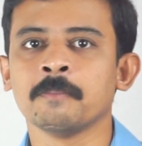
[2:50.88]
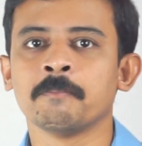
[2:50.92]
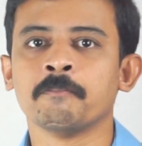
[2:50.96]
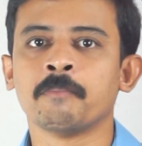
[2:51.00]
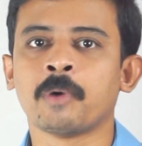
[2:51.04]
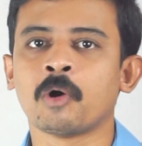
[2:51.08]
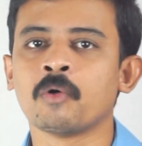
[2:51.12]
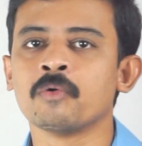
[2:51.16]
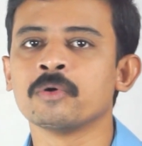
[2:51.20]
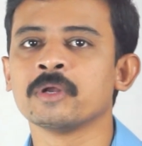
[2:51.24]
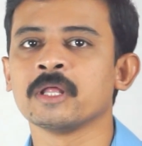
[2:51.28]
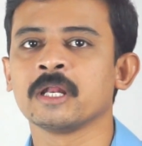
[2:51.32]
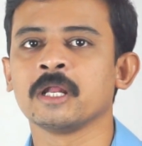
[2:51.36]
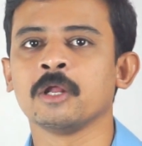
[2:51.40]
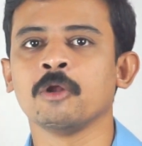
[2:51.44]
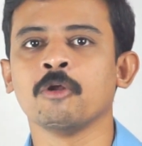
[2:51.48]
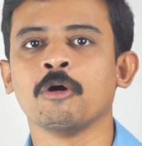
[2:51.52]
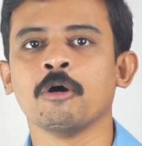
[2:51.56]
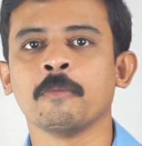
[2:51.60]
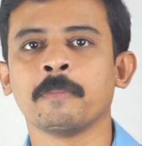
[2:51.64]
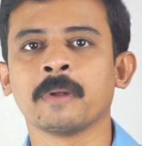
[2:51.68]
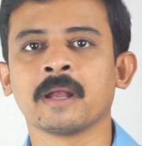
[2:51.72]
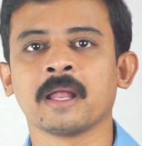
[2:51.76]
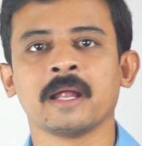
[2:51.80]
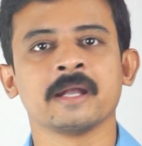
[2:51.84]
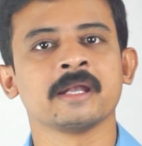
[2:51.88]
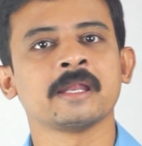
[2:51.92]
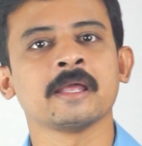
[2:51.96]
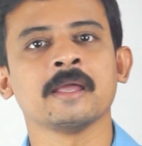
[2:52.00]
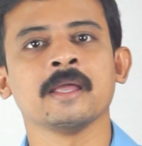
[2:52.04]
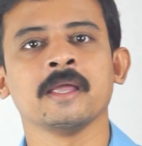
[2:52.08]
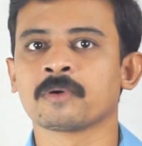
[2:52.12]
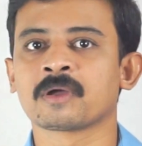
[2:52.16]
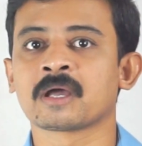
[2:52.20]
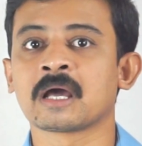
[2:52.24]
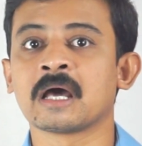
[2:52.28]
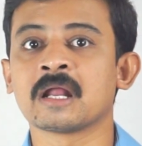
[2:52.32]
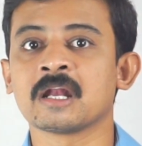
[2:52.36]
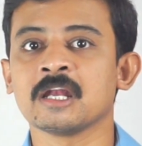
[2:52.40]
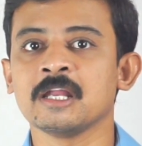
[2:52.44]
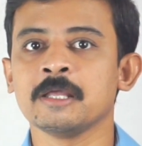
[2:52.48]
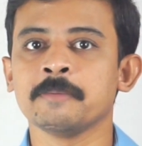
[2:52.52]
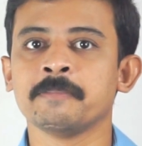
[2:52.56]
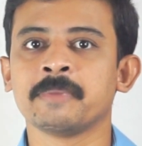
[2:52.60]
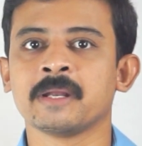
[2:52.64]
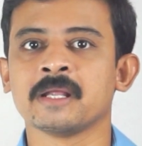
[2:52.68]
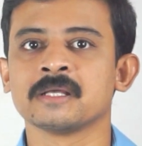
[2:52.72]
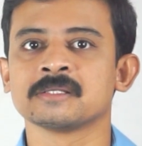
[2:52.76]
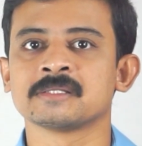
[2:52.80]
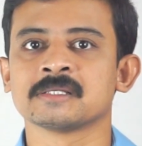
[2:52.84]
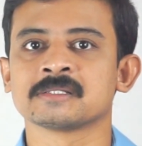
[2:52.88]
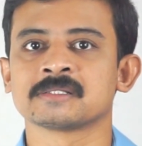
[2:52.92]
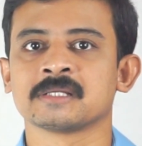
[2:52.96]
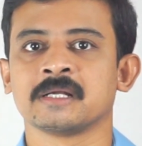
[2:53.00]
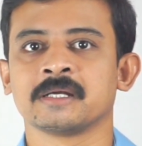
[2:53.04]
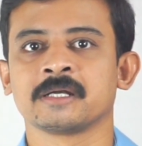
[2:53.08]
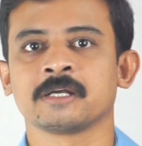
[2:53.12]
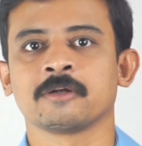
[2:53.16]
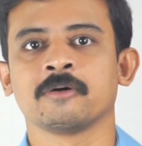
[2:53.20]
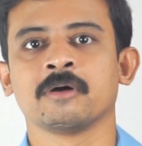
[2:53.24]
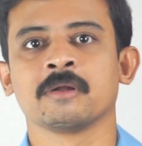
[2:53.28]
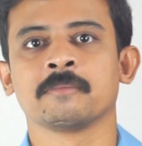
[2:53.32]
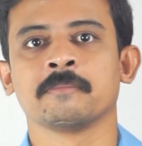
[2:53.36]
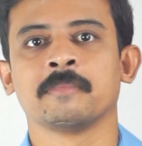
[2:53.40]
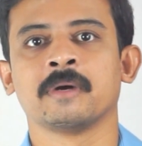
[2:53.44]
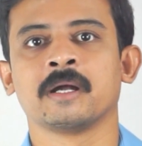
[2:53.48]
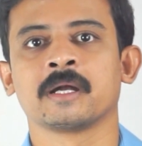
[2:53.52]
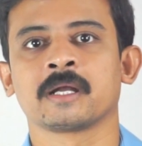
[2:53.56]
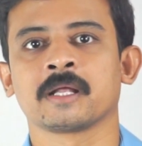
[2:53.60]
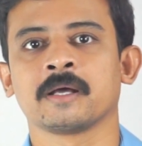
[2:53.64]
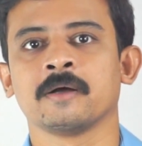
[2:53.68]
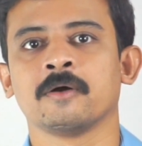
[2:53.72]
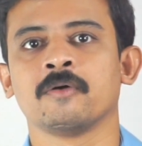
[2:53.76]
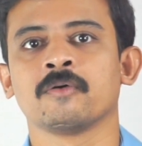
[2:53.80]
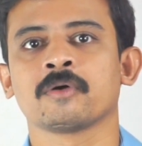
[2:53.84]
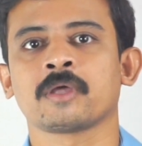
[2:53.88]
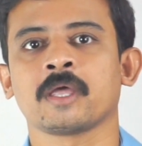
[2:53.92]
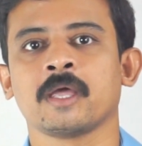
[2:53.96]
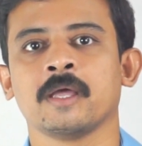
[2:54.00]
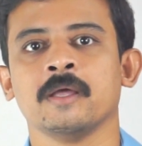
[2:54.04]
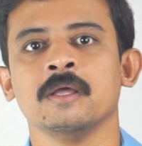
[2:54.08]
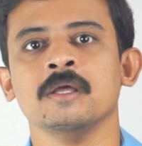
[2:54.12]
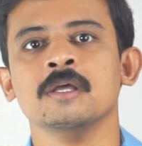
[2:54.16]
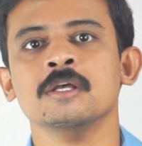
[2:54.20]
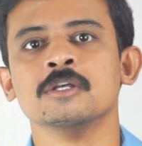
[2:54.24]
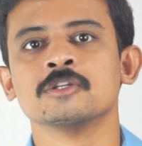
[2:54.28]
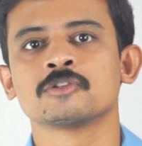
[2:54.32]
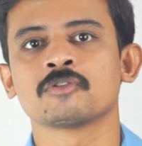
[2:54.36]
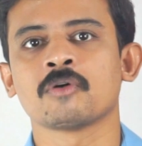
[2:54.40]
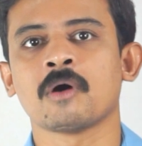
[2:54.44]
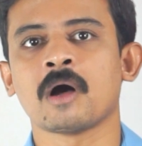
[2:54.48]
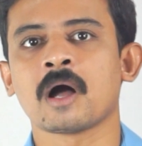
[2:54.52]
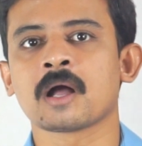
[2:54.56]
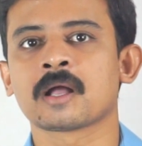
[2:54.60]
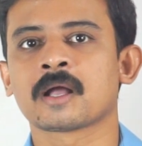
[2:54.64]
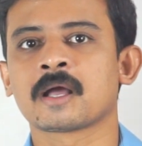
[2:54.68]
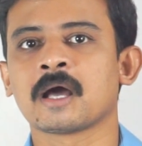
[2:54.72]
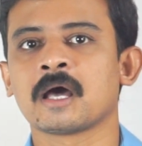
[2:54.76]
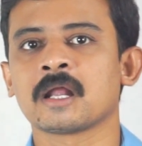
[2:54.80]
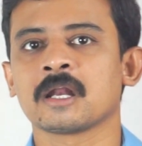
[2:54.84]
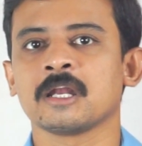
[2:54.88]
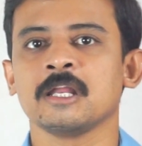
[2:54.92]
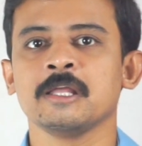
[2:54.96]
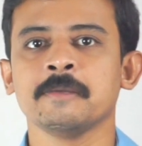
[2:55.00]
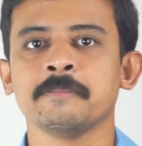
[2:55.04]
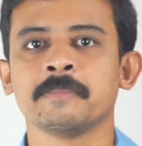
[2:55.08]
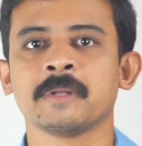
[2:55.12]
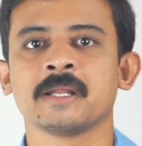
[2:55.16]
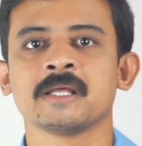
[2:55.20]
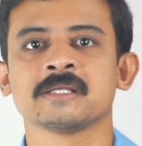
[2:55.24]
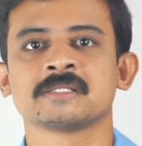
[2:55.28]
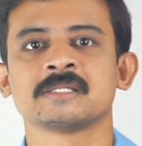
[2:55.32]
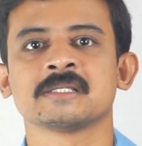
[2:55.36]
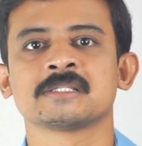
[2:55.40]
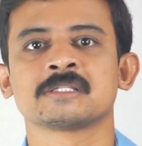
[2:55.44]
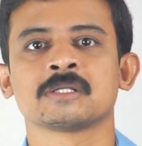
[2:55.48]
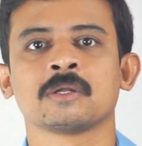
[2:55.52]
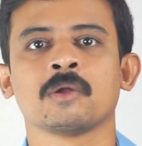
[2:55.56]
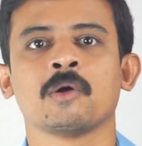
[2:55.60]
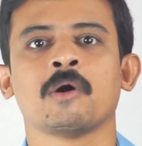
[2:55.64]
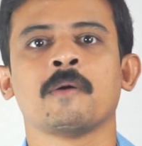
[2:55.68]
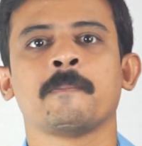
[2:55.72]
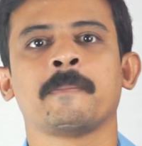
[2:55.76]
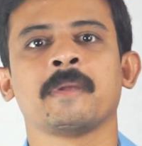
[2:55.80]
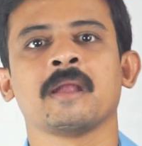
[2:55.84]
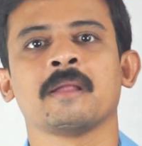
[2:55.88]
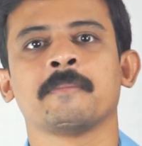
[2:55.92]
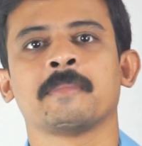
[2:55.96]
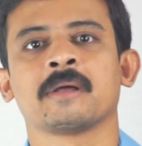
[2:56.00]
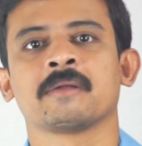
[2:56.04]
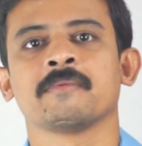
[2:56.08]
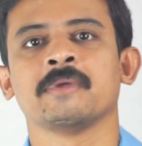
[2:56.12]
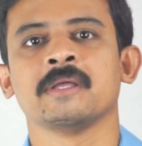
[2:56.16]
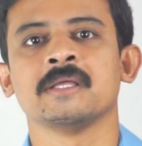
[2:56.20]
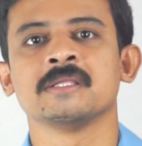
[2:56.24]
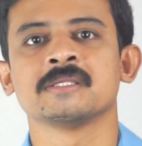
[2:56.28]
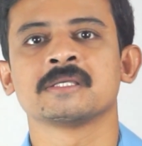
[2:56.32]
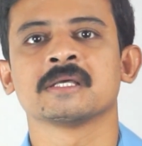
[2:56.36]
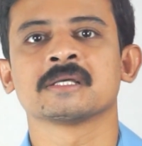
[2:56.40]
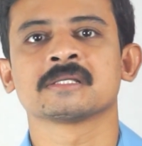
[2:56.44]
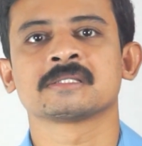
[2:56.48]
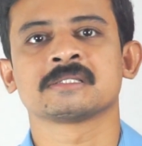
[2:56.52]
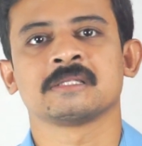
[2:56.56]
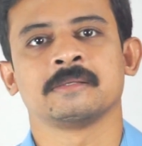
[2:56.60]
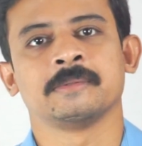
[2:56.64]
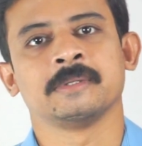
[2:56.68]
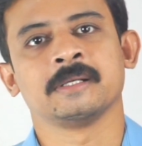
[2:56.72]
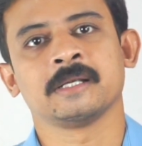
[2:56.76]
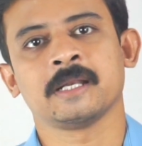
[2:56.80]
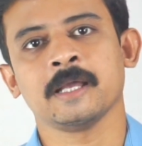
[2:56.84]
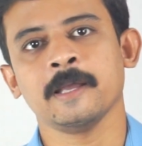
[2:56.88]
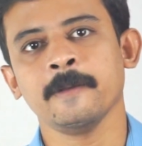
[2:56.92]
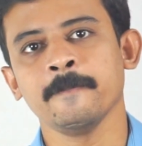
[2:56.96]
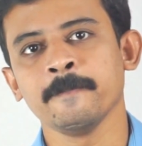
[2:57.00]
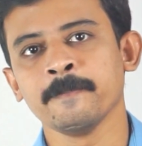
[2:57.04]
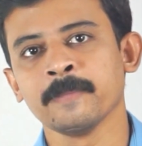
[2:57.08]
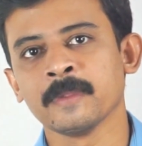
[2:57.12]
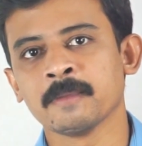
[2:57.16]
బౌండరీ లోపల అంటే కర్లీ బ్రేసెస్ అంటాం అనమాట ఓకే సో ఆ కర్లీ బ్రేసెస్ లోపల మనం ఏం చేస్తామంటే